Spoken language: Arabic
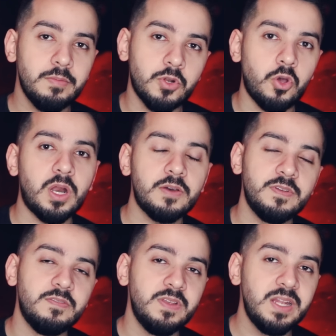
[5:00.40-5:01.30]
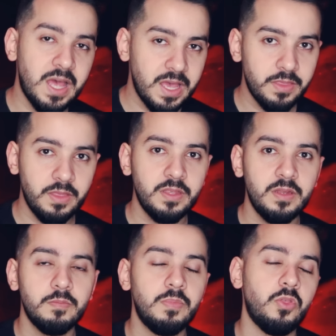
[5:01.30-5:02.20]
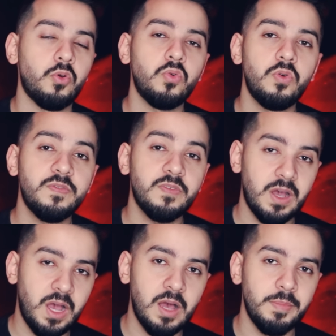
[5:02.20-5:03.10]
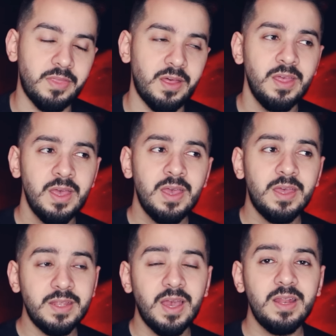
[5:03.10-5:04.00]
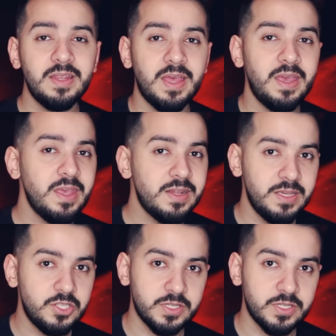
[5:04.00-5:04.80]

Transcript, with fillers: من غرف الفيلا أيضا بظروف غامضة انقال أنها هي اللي هيك